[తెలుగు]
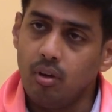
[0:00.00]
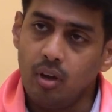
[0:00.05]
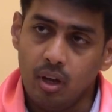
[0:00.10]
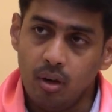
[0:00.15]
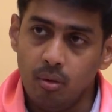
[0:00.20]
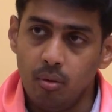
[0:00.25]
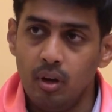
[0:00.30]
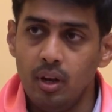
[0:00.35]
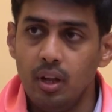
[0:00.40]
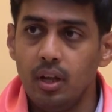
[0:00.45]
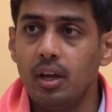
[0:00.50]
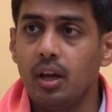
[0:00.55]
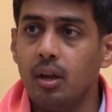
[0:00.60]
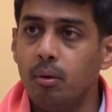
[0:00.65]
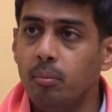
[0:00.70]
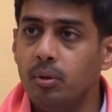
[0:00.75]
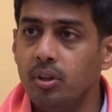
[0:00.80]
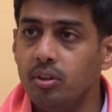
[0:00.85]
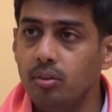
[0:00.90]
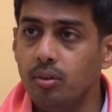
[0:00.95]
కళ్ళకు
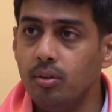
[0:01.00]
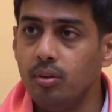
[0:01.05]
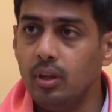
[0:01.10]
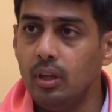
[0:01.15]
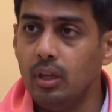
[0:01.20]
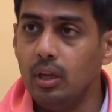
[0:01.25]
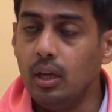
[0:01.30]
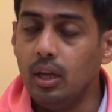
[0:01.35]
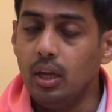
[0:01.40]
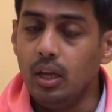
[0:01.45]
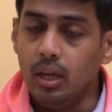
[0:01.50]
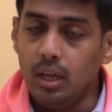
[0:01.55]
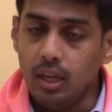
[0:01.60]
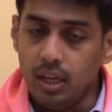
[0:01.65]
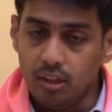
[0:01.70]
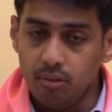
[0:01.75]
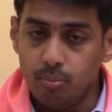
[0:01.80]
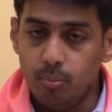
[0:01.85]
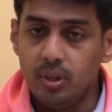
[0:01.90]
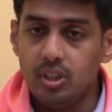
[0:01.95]
కనిపిస్తుంది
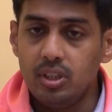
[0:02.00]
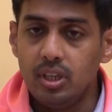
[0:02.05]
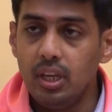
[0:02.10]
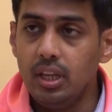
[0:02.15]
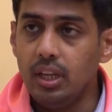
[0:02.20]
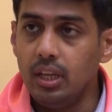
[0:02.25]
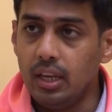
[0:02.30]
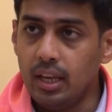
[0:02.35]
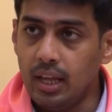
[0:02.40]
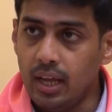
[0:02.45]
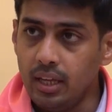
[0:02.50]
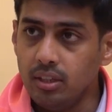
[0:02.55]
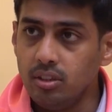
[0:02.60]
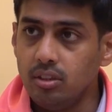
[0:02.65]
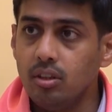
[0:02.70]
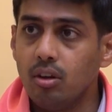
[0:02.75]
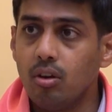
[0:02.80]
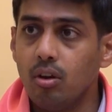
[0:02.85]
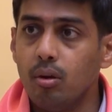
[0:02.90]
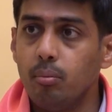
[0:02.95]
ఎస్పెషలీ
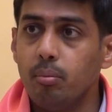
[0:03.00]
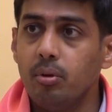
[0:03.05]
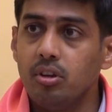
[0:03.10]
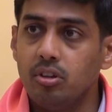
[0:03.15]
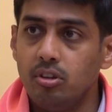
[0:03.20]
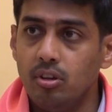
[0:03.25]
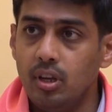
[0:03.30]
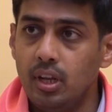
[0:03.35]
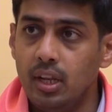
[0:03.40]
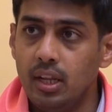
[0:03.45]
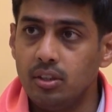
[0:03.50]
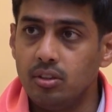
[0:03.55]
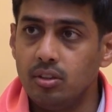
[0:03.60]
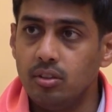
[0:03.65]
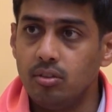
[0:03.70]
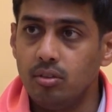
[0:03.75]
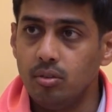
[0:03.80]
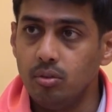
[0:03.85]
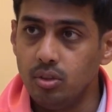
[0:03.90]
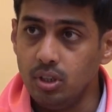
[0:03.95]
లాస్ట్ కార్పొరేషన్
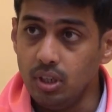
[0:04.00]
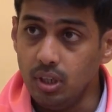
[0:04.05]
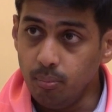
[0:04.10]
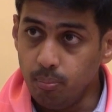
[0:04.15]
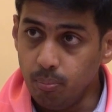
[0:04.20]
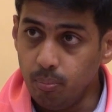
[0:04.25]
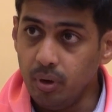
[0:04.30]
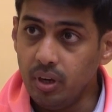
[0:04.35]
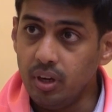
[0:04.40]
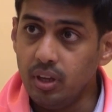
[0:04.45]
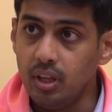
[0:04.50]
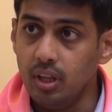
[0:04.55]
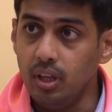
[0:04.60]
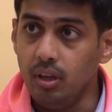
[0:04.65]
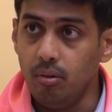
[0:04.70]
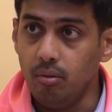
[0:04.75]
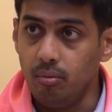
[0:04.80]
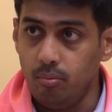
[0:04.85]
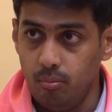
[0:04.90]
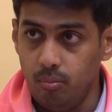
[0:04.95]
ఎలక్షన్స్ నుంచి ఇప్పటికీ
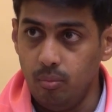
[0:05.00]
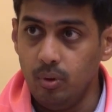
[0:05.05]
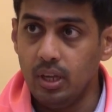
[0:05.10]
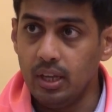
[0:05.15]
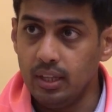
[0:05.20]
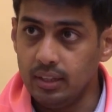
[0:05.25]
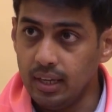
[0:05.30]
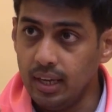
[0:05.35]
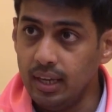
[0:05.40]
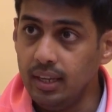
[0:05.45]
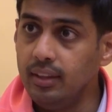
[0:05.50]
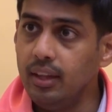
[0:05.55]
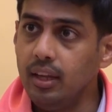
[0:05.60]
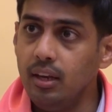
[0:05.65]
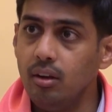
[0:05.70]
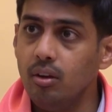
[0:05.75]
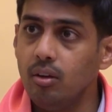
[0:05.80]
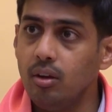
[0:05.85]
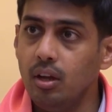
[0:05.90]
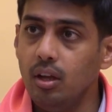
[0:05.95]
గత
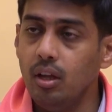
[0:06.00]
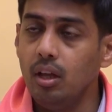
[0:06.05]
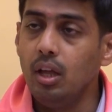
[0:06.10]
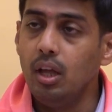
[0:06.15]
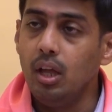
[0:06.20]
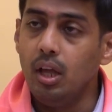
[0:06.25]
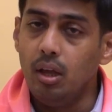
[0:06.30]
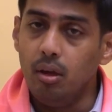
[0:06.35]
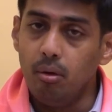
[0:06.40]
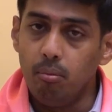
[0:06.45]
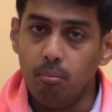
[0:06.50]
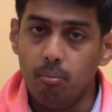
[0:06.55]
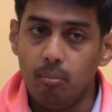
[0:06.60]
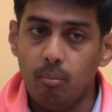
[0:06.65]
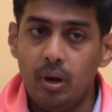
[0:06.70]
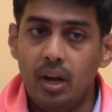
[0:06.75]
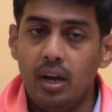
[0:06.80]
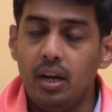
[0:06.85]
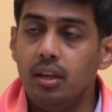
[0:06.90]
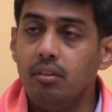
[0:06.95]
ఐదేండ్లుగా
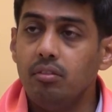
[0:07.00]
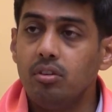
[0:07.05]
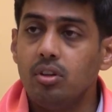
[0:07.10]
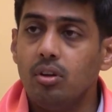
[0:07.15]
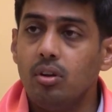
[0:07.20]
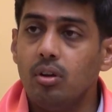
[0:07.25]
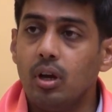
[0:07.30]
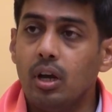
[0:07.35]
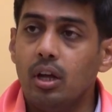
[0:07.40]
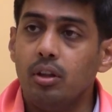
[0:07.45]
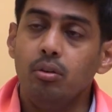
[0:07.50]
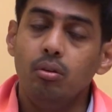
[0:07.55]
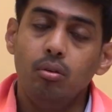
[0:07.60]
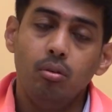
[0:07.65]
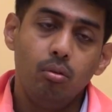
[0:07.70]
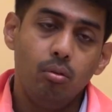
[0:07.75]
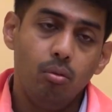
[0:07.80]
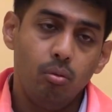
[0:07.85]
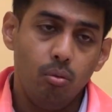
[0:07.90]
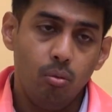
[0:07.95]
మా డివిజన్లో కాదు
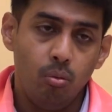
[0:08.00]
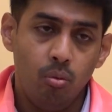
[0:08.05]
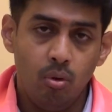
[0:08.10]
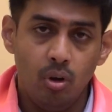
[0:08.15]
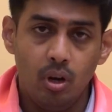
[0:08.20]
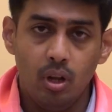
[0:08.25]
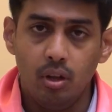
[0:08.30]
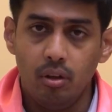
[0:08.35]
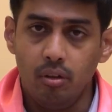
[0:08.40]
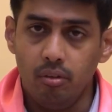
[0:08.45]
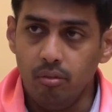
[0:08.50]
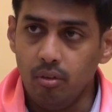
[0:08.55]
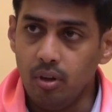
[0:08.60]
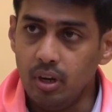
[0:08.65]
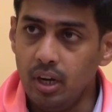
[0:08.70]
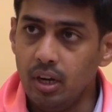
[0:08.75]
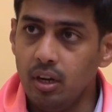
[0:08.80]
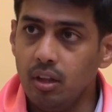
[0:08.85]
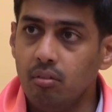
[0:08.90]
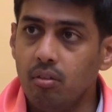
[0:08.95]
ఉన్న
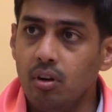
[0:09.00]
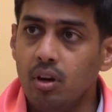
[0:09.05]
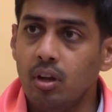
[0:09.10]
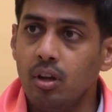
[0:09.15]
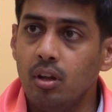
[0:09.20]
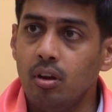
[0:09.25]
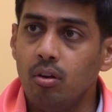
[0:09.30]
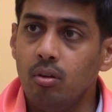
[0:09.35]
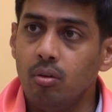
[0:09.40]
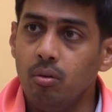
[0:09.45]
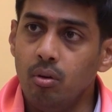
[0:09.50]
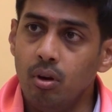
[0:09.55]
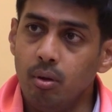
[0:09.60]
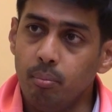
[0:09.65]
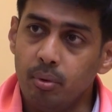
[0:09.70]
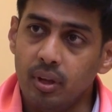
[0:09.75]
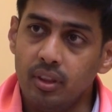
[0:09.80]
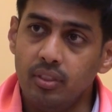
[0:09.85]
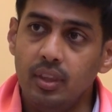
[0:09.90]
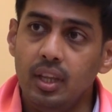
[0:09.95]
గ్రేటర్ వరంగల్లో ఉన్న
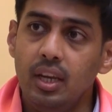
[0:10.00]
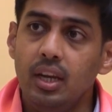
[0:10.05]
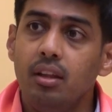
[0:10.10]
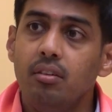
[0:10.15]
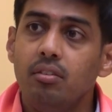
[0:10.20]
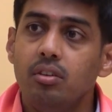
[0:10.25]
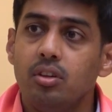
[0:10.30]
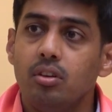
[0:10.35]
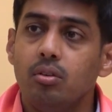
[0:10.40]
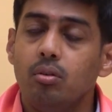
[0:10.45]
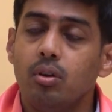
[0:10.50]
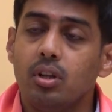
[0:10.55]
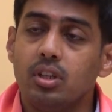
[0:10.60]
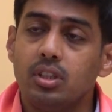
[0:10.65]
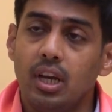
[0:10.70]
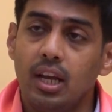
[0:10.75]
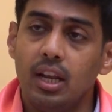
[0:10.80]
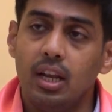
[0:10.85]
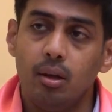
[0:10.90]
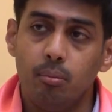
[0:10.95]
ప్రతి డివిజన్ కూడా
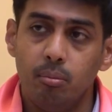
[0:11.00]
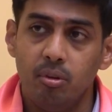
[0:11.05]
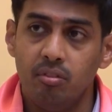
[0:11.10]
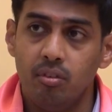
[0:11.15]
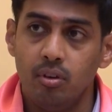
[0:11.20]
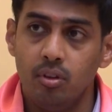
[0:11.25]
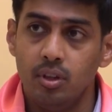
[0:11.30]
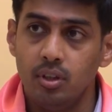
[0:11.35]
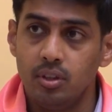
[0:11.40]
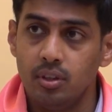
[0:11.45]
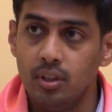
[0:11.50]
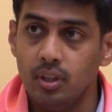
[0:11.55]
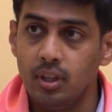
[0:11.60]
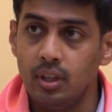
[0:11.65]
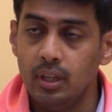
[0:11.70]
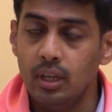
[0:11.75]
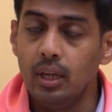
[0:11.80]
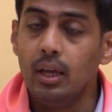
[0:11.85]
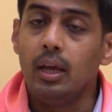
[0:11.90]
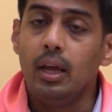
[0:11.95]
చాలా అభివృద్ధి
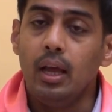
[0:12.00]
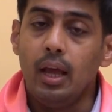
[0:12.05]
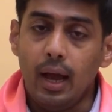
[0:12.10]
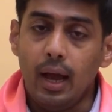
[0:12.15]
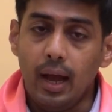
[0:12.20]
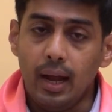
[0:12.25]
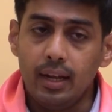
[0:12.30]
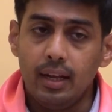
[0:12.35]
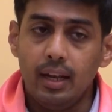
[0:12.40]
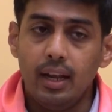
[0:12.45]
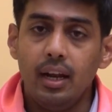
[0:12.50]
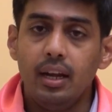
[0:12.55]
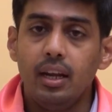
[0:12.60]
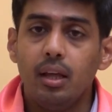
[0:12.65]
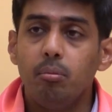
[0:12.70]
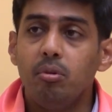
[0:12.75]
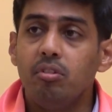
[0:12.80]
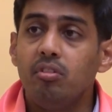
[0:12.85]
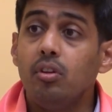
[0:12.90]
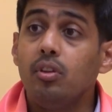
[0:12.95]
చెందింది అట్లాంటి
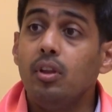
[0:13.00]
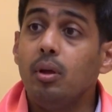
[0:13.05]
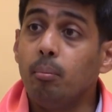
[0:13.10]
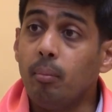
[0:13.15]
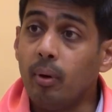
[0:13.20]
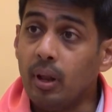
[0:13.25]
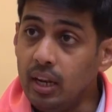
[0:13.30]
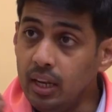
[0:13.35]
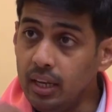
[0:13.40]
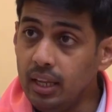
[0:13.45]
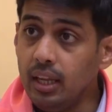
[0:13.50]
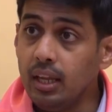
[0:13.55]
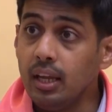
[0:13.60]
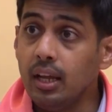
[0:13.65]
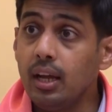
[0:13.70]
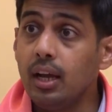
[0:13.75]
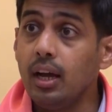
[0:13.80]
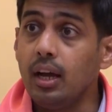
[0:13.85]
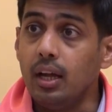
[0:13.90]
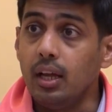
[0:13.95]
అభివృద్ధి మళ్ళీ
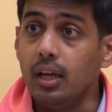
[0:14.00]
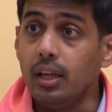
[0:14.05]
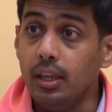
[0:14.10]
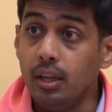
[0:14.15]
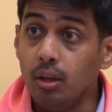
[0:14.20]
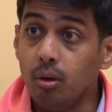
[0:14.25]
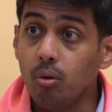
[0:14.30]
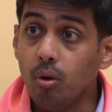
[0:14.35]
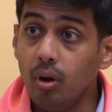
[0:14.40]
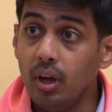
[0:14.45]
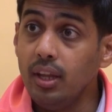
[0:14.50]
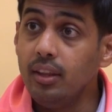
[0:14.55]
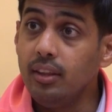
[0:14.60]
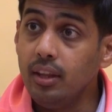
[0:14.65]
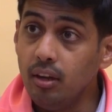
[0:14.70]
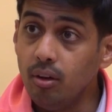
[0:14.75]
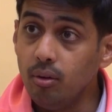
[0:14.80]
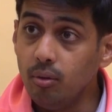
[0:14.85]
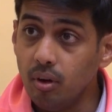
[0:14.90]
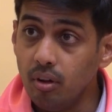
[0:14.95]
ఇంకా ఇంకో
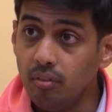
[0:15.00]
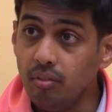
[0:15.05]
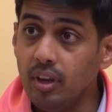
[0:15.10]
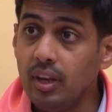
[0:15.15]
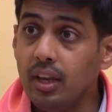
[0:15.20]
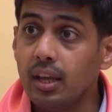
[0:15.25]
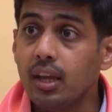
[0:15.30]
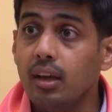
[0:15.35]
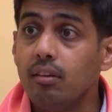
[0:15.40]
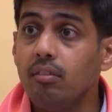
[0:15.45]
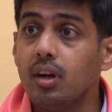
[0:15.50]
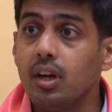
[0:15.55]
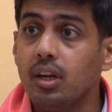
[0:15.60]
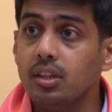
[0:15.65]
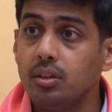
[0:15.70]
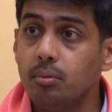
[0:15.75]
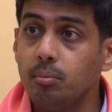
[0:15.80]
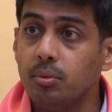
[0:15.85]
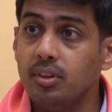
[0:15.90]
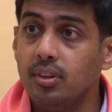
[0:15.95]
ఐదేండ్లు కూడా వీళ్ళకే
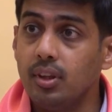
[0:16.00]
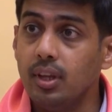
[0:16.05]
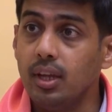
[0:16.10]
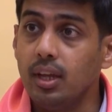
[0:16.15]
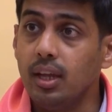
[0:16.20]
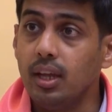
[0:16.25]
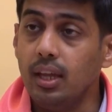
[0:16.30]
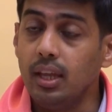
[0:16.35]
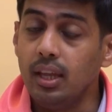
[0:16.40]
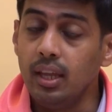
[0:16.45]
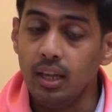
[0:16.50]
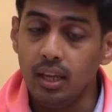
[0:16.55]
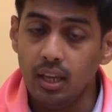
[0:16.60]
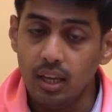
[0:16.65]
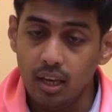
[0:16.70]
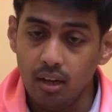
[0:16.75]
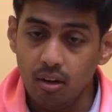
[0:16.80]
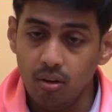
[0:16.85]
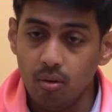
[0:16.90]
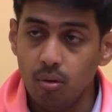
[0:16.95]
అవకాశం ఇస్తే
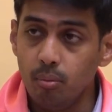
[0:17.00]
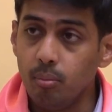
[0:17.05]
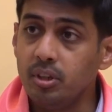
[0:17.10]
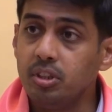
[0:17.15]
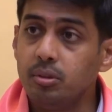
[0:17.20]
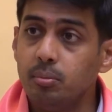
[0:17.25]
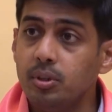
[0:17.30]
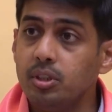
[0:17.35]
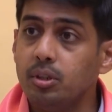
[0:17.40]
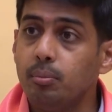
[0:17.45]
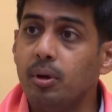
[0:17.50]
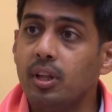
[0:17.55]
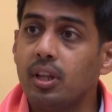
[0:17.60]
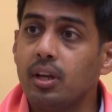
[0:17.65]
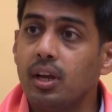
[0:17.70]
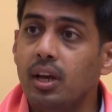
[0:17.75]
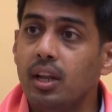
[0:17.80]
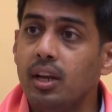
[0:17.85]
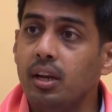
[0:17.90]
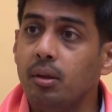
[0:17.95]
ఇంకెన్నో మంచి మంచి
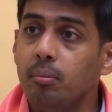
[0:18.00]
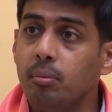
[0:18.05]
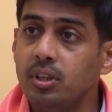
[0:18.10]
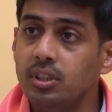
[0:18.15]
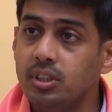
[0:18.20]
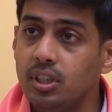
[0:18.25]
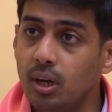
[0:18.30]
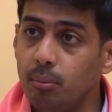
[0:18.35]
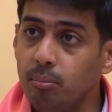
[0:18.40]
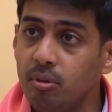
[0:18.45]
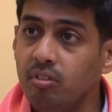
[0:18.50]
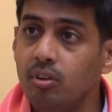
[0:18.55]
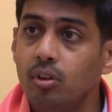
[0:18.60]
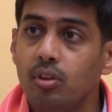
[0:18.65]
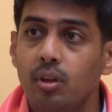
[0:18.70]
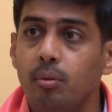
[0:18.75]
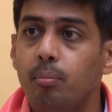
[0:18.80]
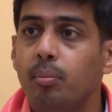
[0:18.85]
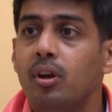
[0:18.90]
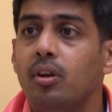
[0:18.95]
పథకాలని మంచి
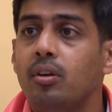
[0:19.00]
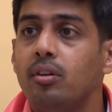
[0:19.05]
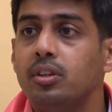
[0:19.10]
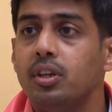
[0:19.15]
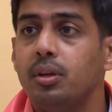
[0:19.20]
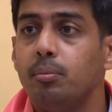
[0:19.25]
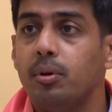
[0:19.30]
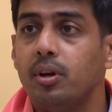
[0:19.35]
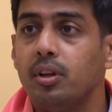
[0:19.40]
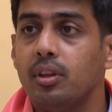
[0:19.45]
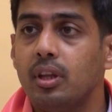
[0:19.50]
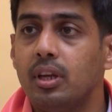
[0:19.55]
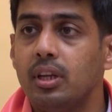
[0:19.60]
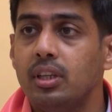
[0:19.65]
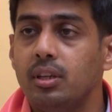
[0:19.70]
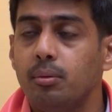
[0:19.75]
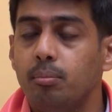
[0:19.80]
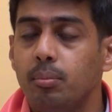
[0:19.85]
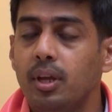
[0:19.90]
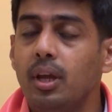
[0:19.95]
అభివృద్ధి పనులు
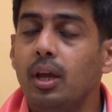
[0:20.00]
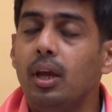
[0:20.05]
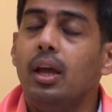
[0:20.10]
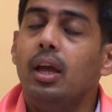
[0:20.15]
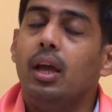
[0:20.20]
చేపడతారని చెప్పి